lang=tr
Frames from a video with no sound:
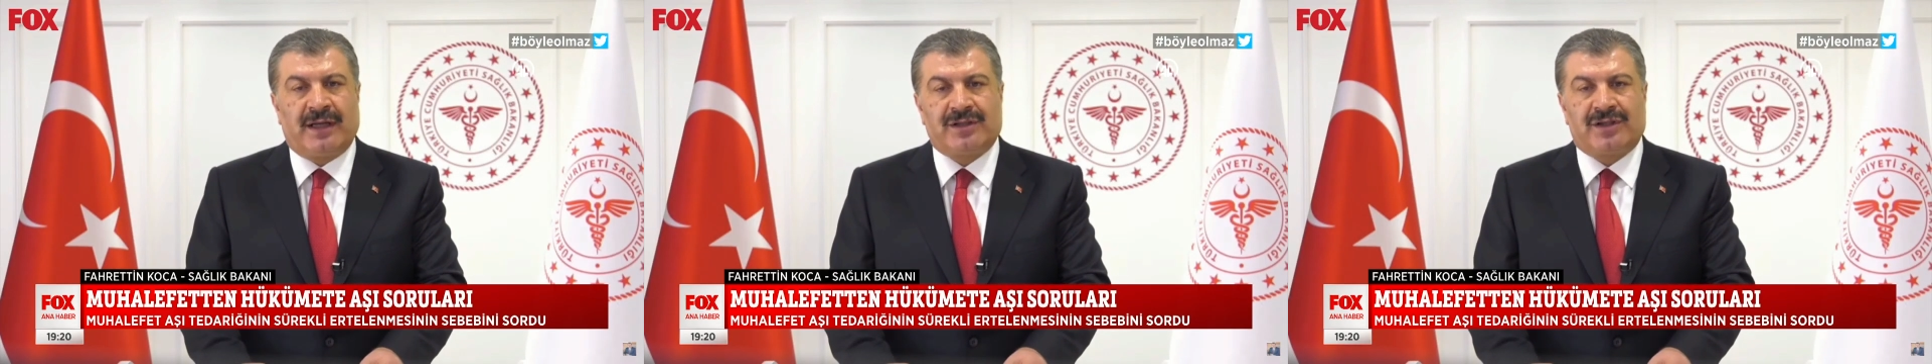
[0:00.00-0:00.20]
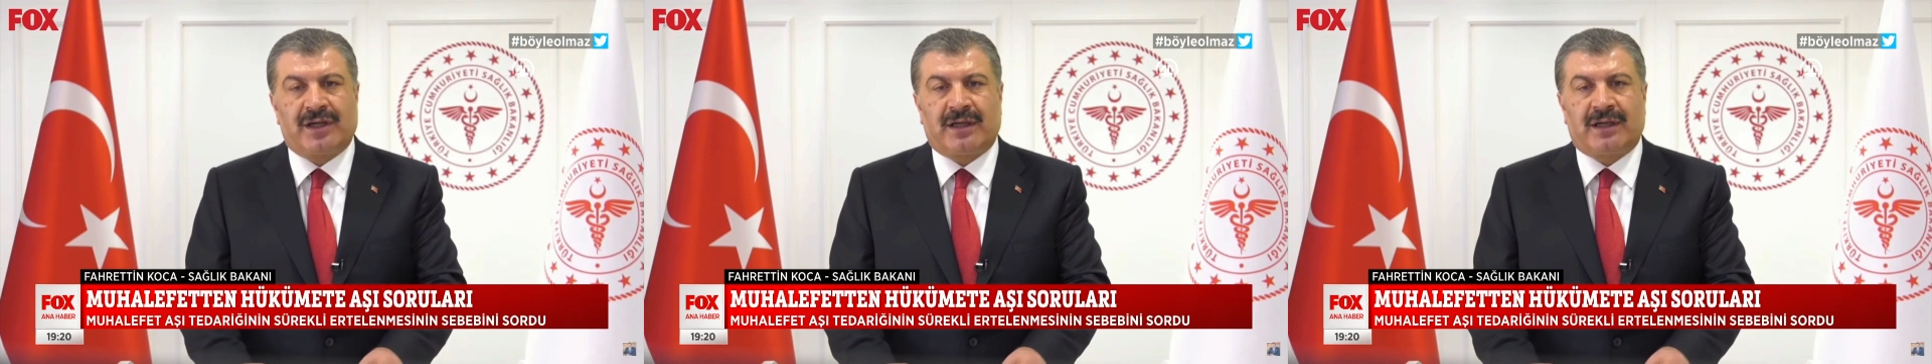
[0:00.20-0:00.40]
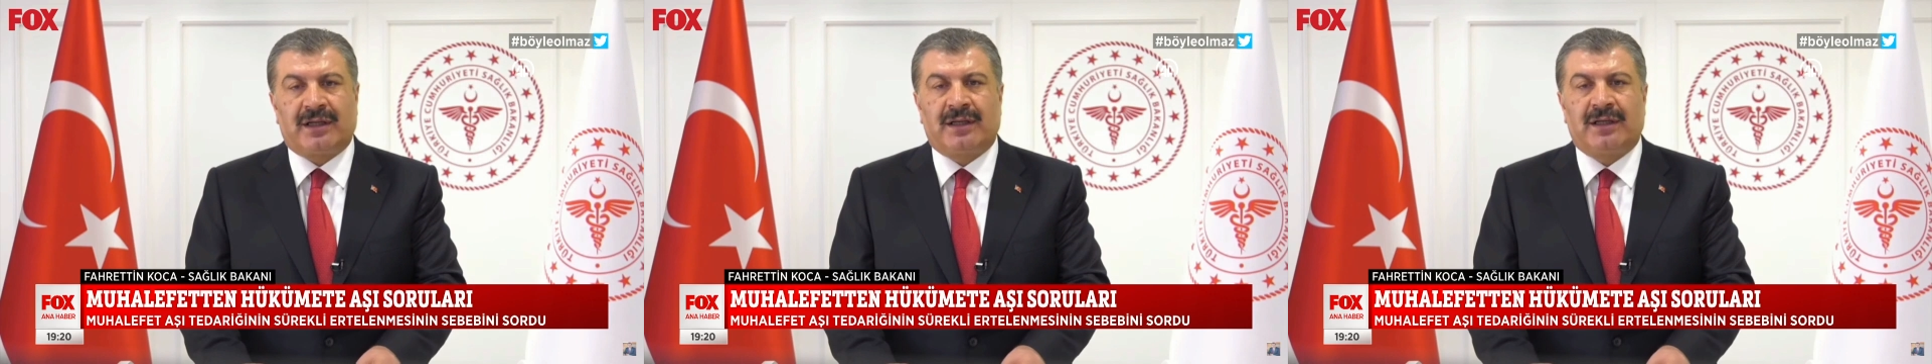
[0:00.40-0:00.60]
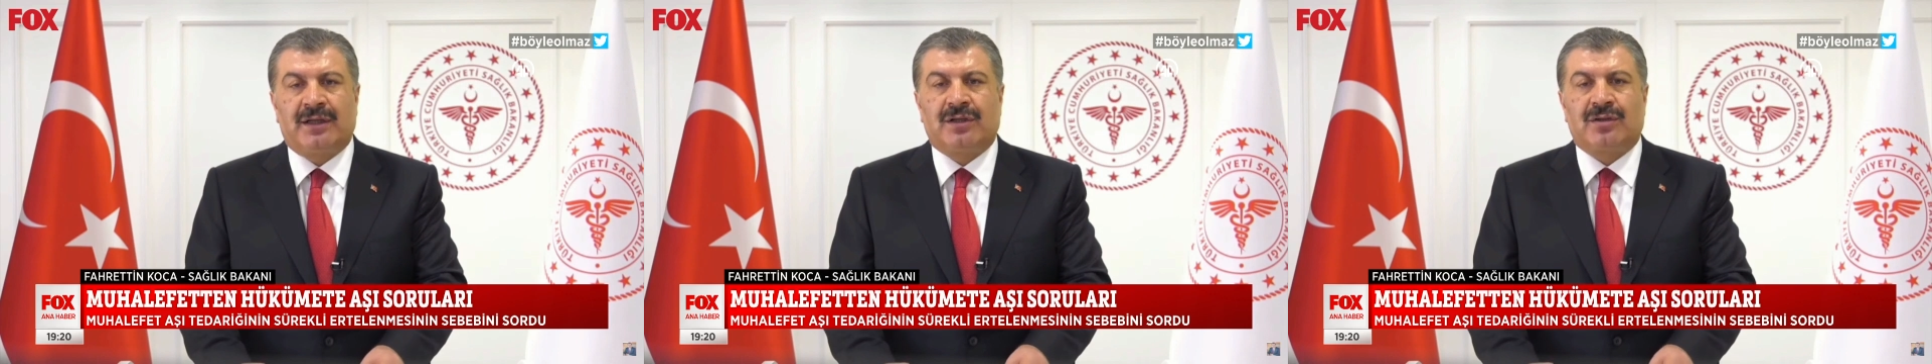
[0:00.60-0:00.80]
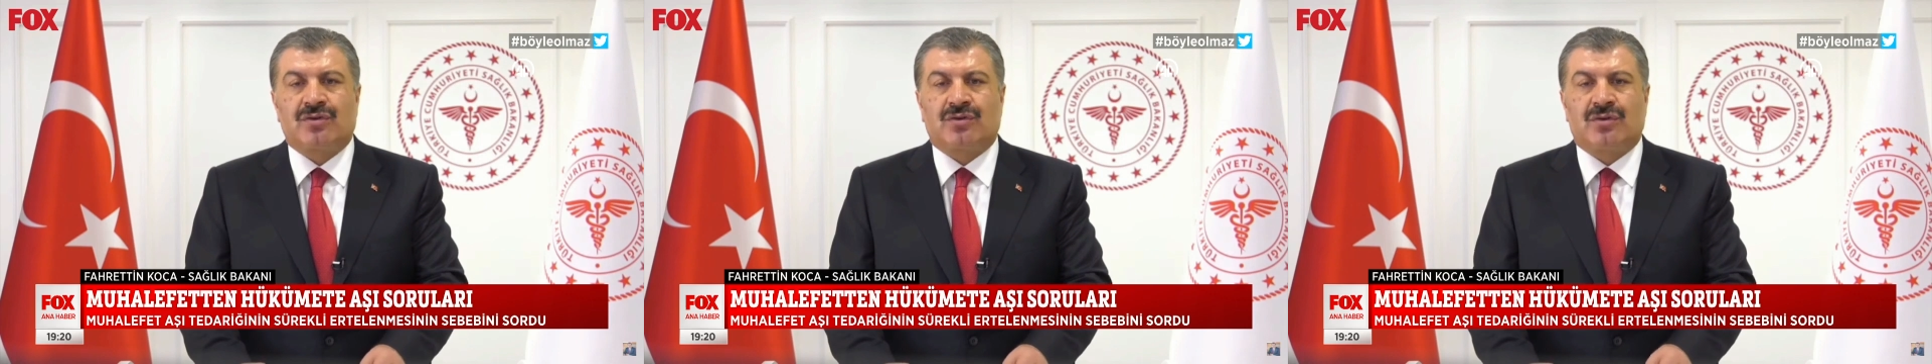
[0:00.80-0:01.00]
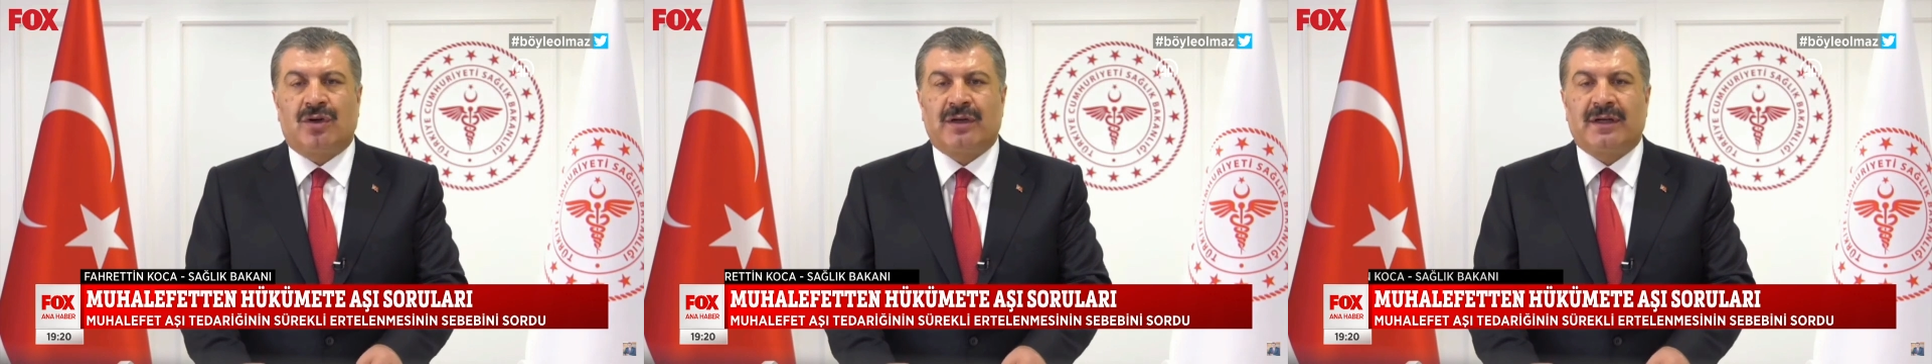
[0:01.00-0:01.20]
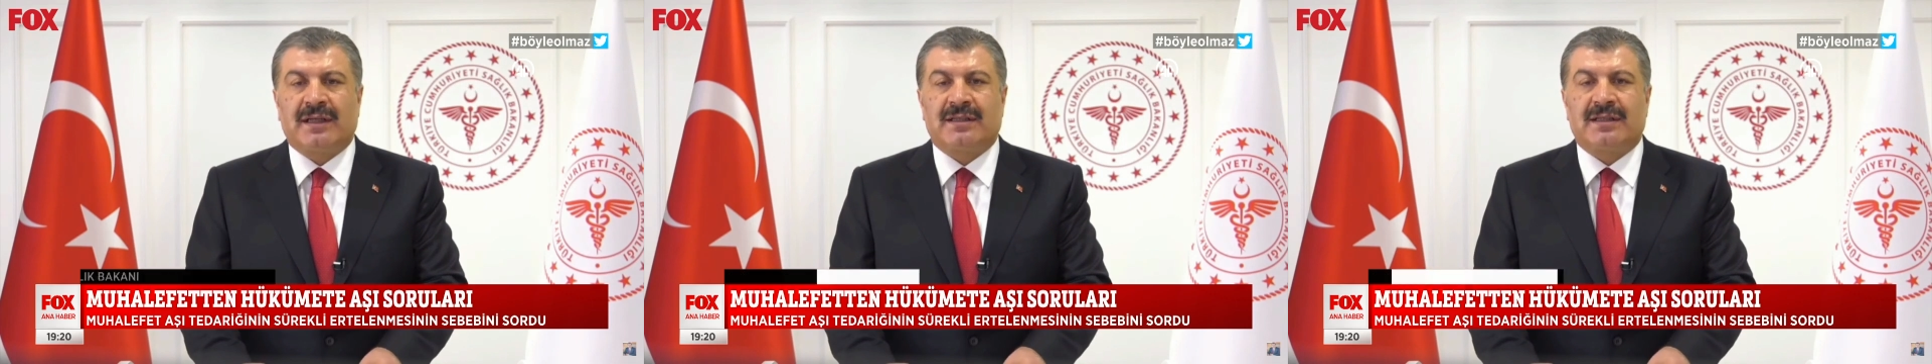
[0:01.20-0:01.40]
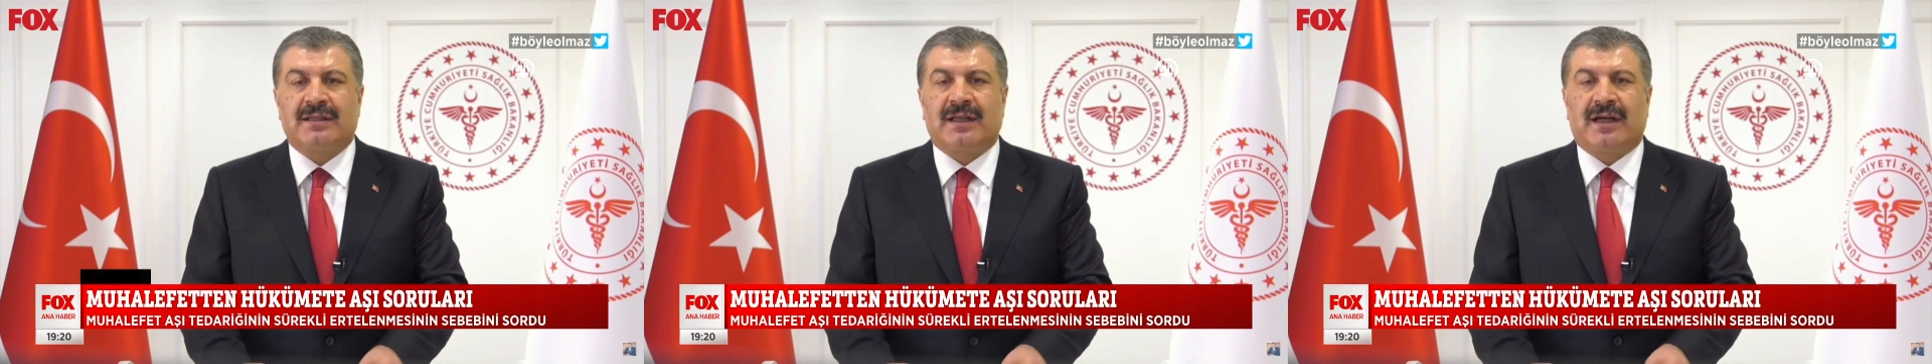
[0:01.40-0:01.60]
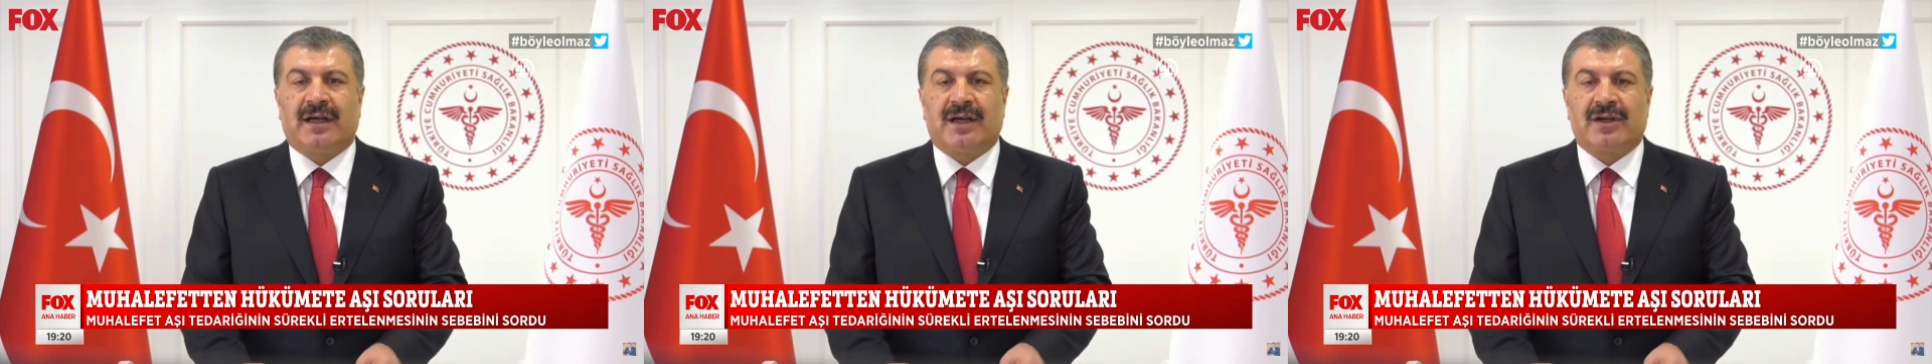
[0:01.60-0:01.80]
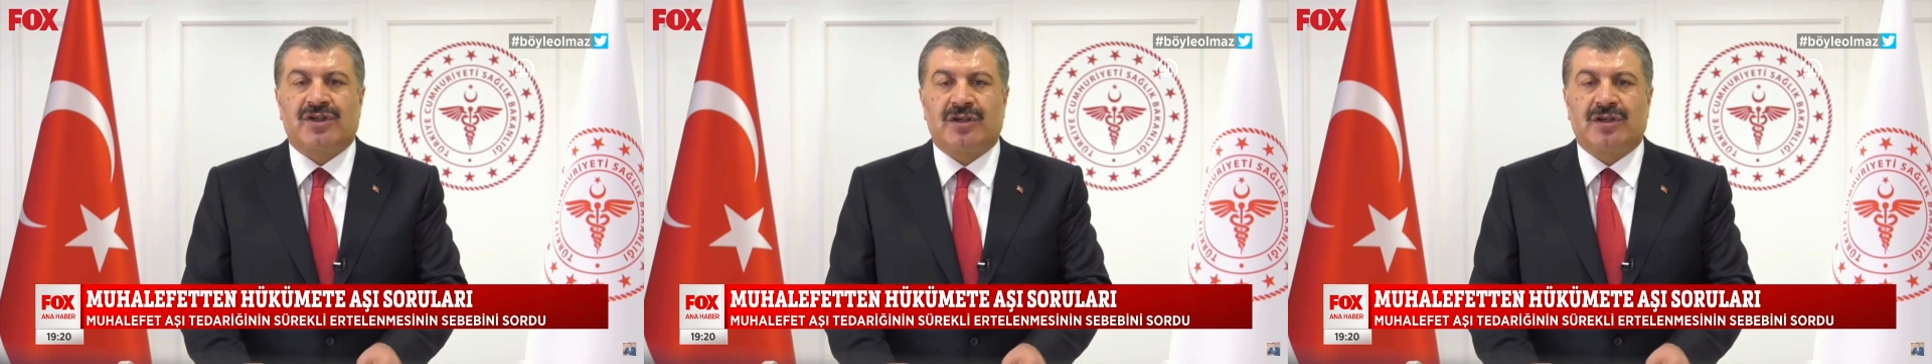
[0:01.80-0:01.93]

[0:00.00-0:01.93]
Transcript: Ancak sonrasında